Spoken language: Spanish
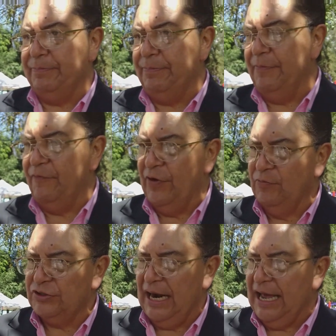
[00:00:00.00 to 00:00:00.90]

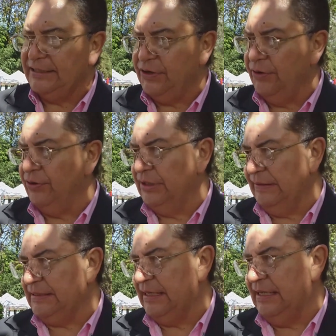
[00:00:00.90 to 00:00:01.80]
repito, lo dijo el
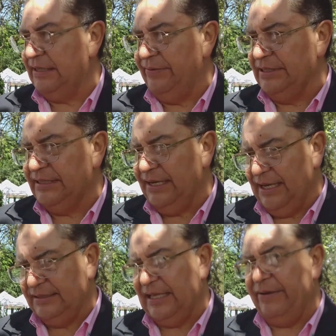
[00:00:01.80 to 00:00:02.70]
señor Cuauhtémoc Sánchez,